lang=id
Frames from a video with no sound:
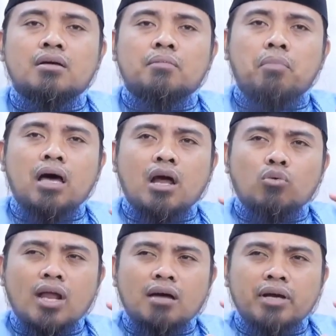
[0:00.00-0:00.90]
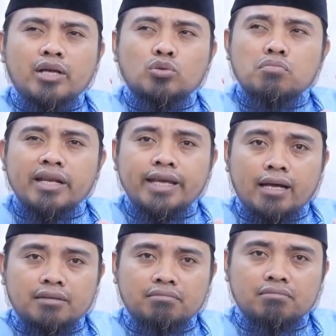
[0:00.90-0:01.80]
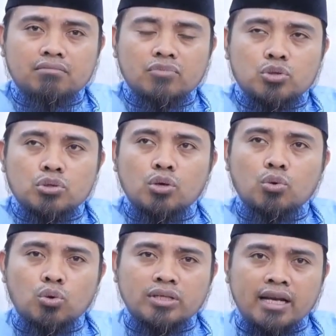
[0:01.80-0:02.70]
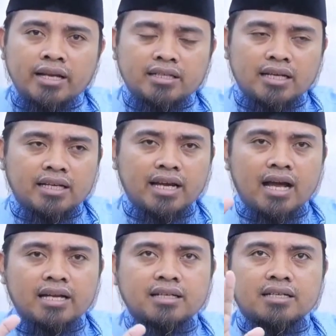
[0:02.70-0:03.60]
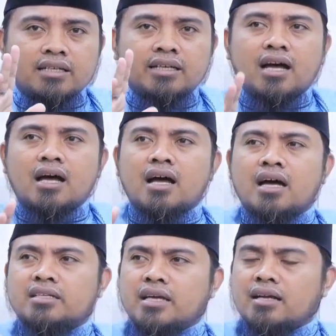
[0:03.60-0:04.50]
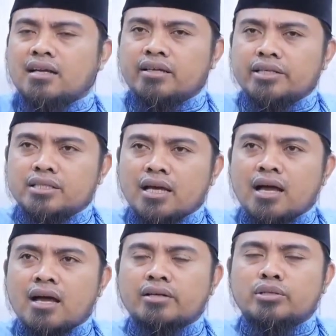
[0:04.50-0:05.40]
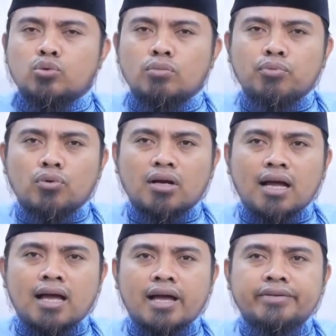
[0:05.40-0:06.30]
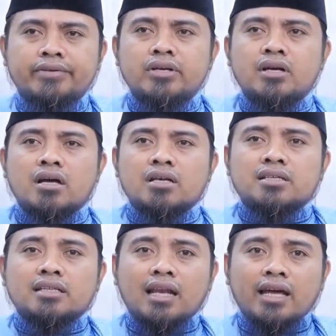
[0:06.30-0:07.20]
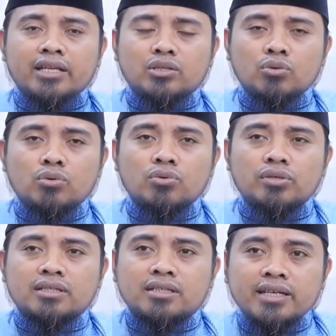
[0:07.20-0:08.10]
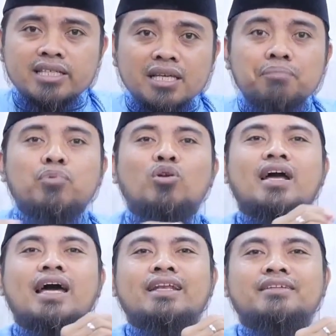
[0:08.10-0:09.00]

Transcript: para ulama itu melihat seluruh dalil-dalil yang ada dilihat, dianalisa, dikumpulkan. Setelah itu disimpulkan.